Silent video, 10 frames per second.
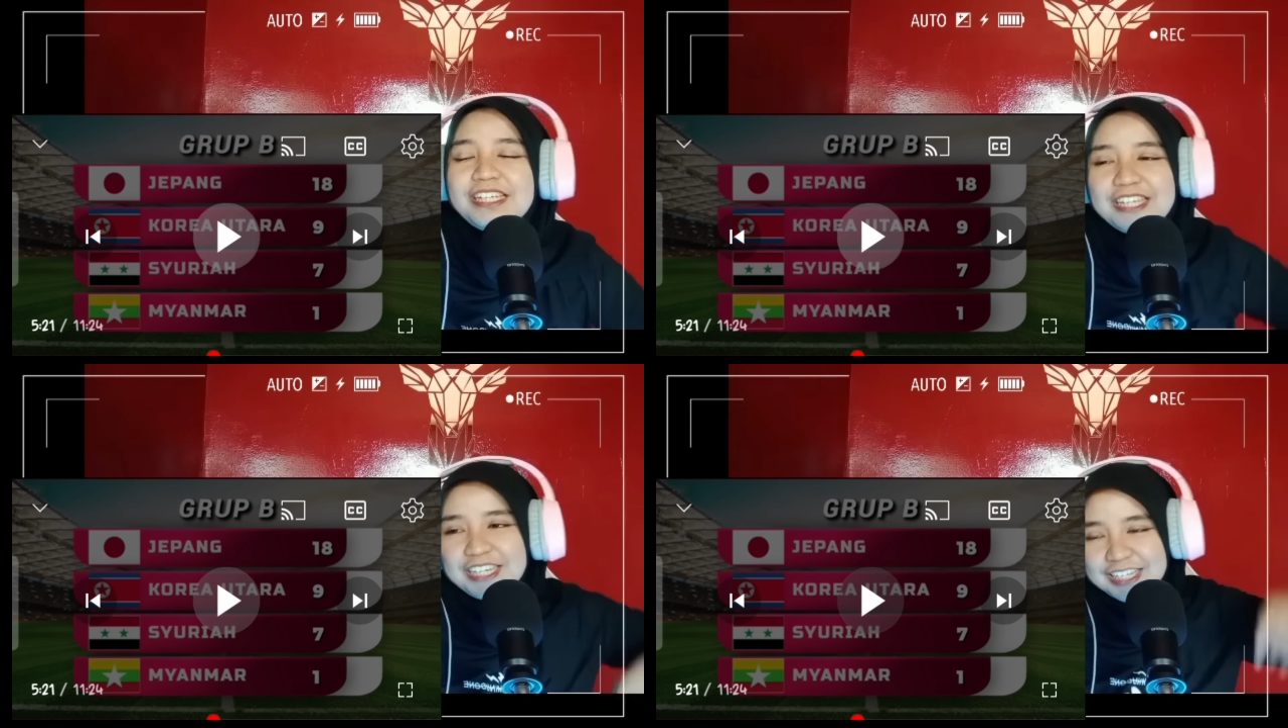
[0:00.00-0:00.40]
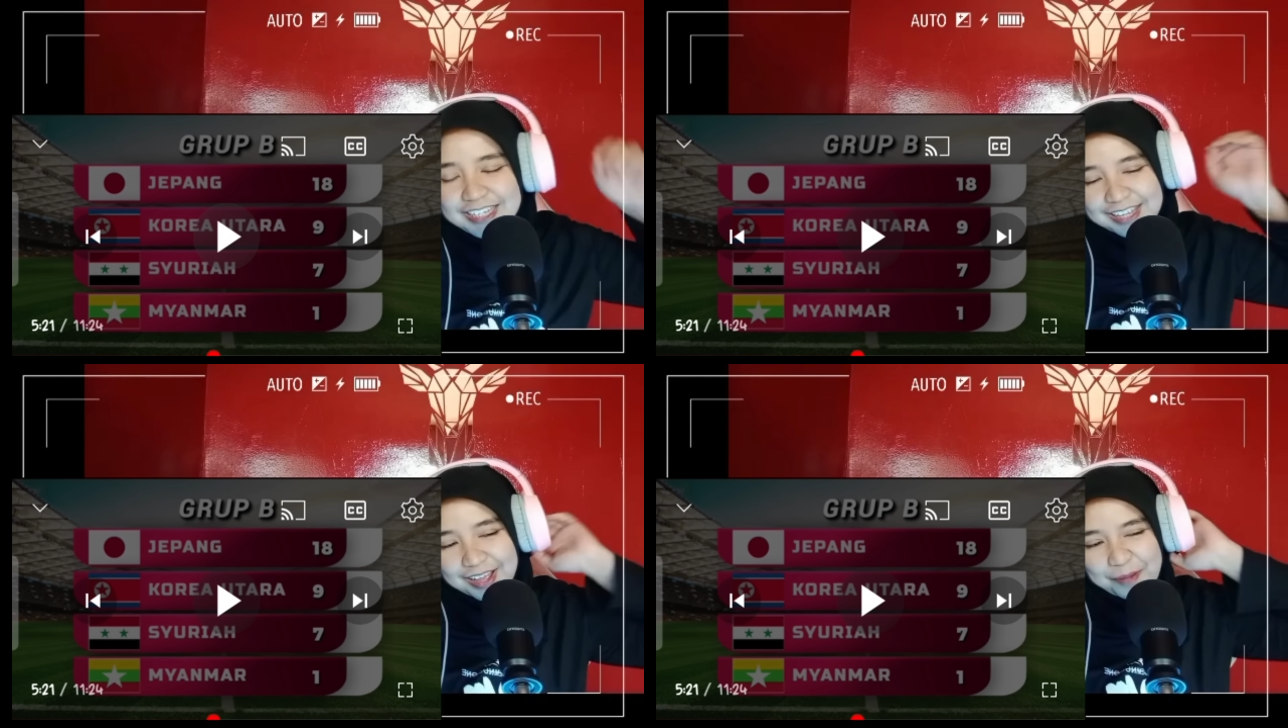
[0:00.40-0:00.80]

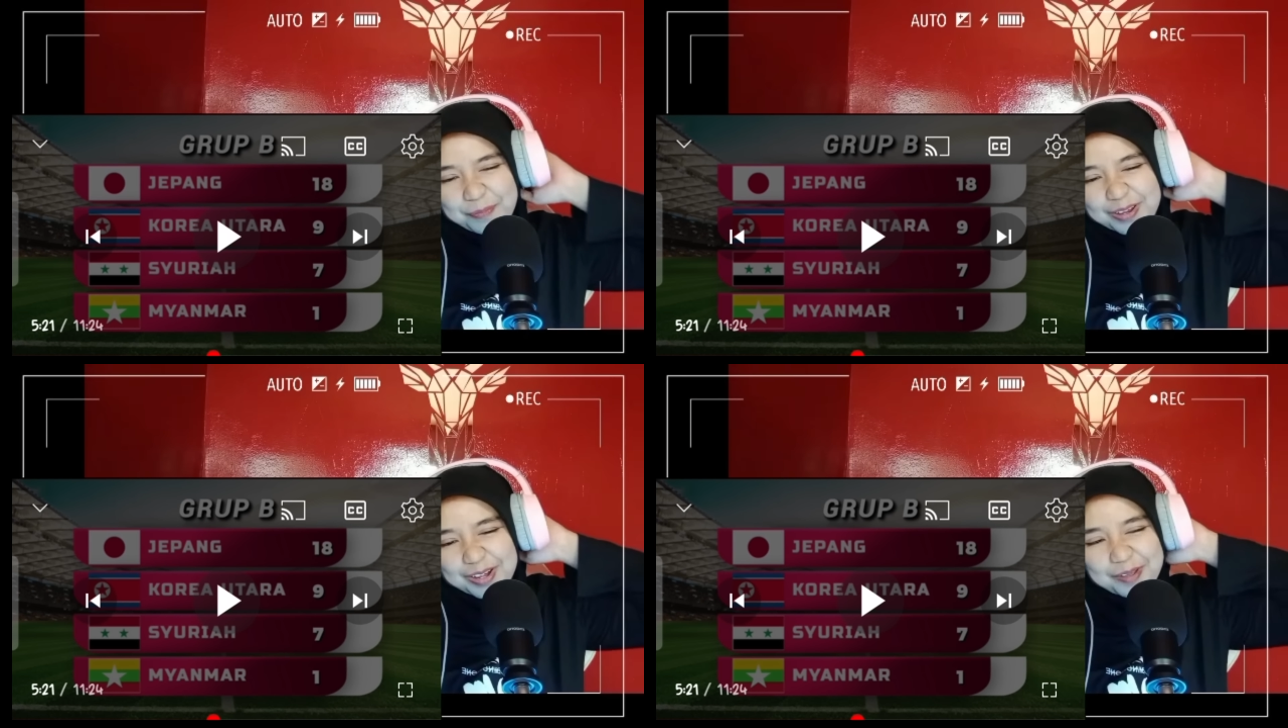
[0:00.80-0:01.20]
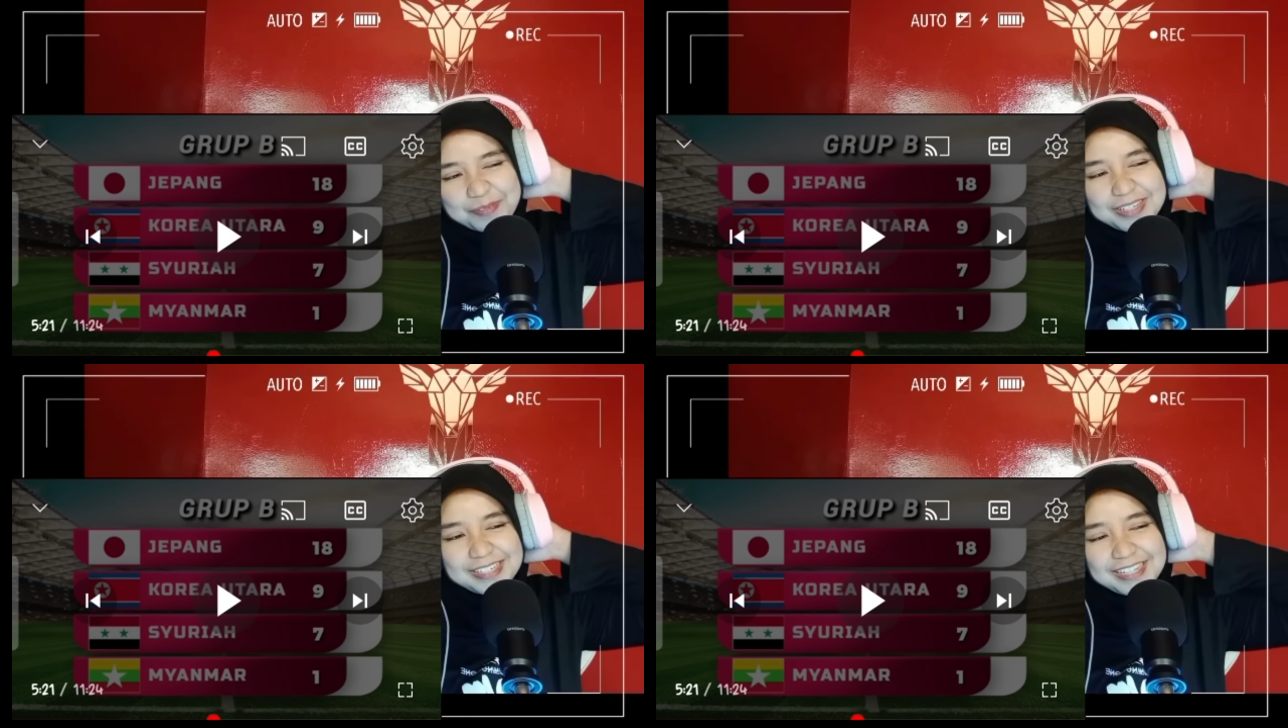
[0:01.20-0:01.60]
Ini apa
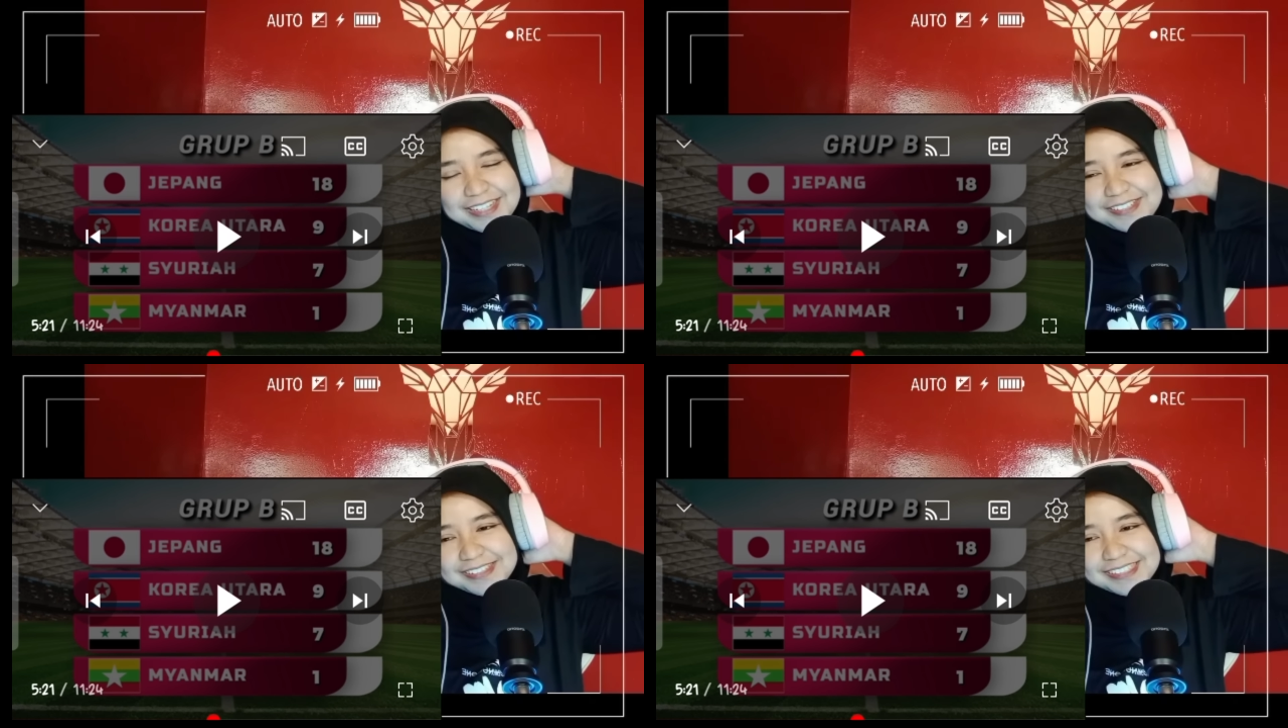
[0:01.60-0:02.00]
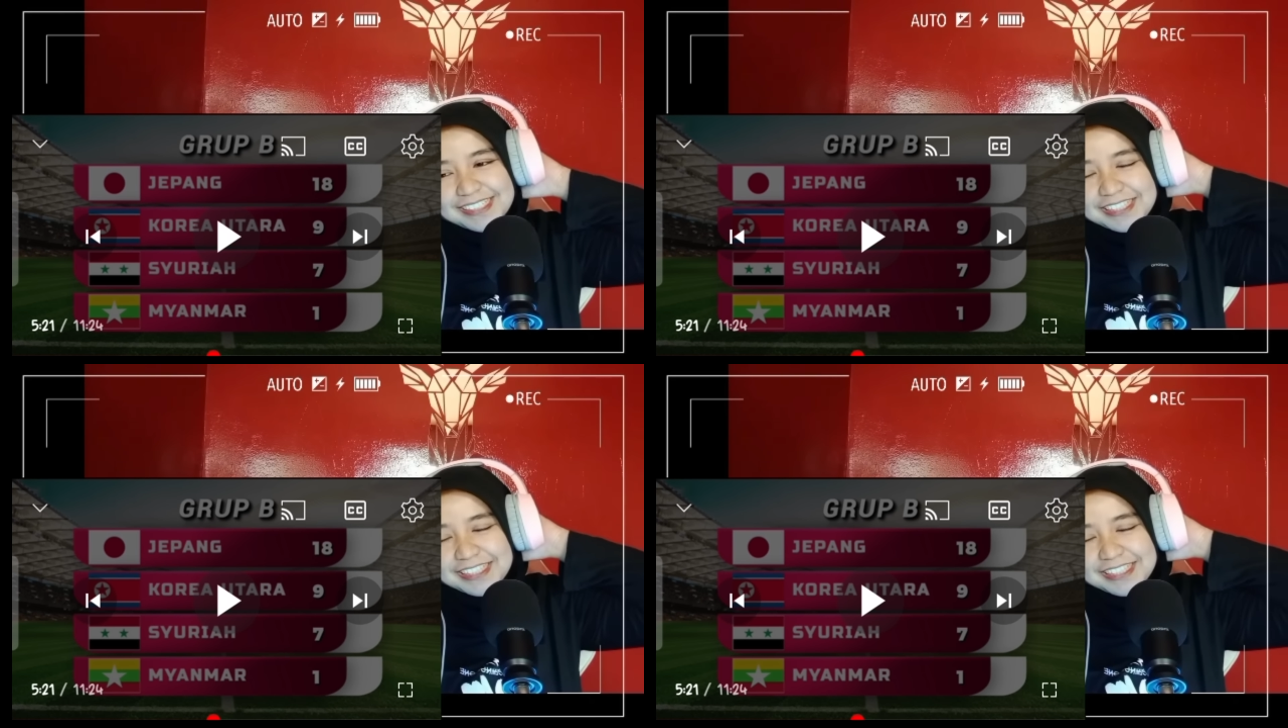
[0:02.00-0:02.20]
namanya?